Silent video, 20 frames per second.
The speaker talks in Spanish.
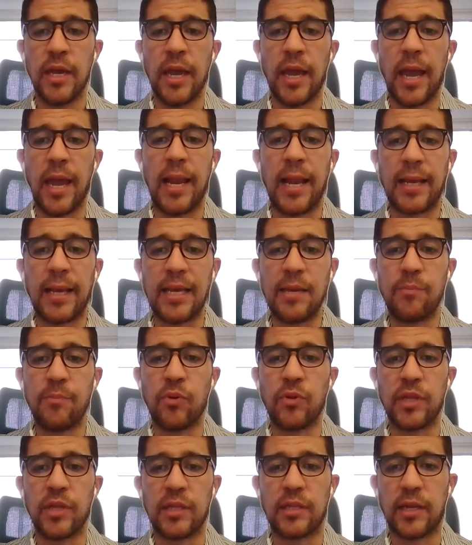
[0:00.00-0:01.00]
el
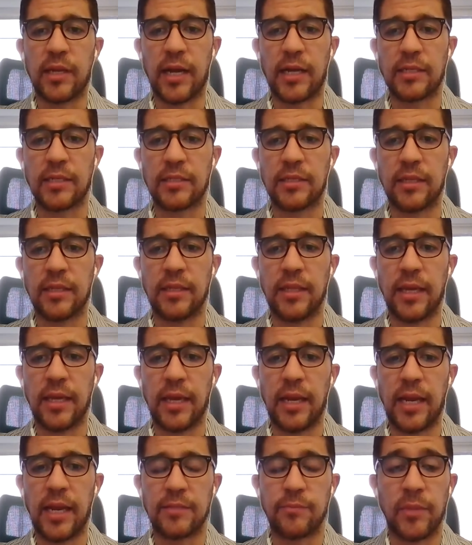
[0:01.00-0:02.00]
equipo detrás
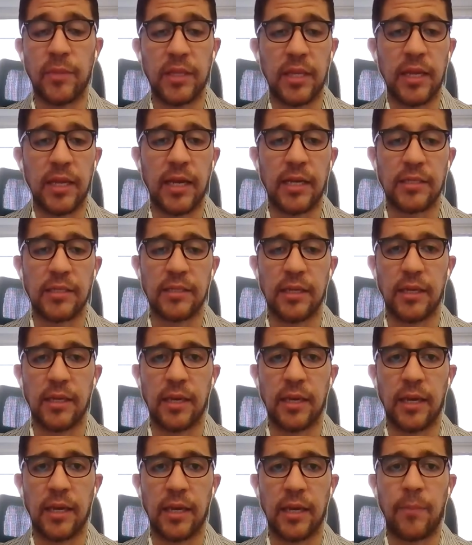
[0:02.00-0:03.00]
de las métricas
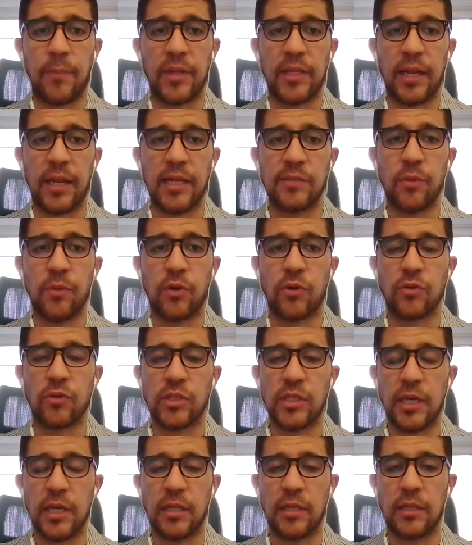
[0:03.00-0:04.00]
de capitalismo
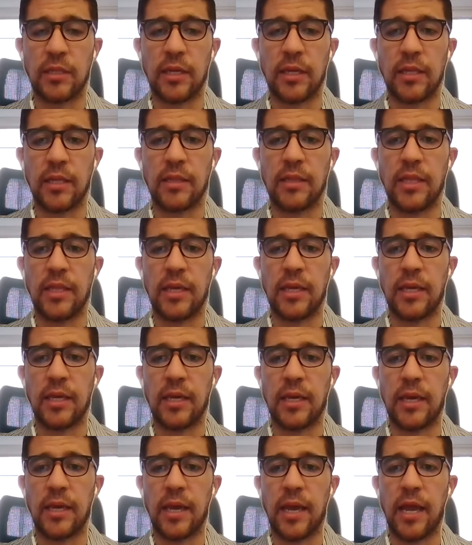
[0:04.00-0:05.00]
consciente
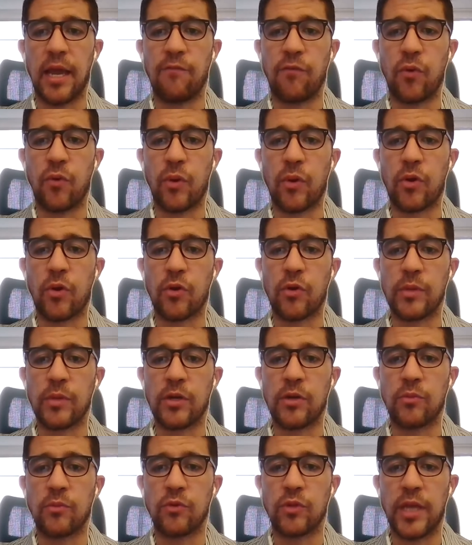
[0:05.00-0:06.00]
del Foro
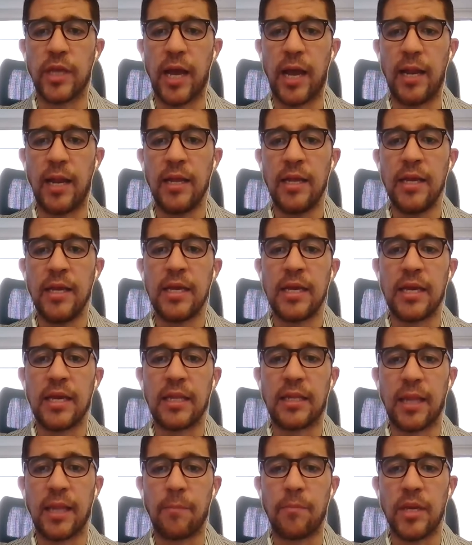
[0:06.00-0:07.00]
Económico Mundial
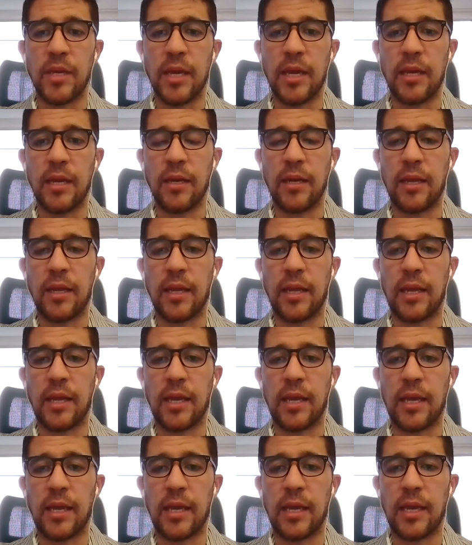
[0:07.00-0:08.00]
y también también
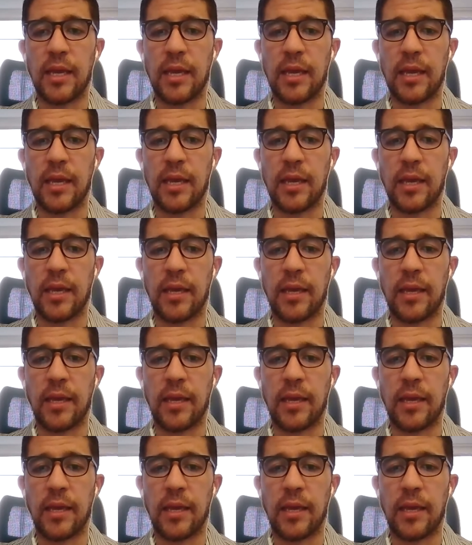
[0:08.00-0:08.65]
eh,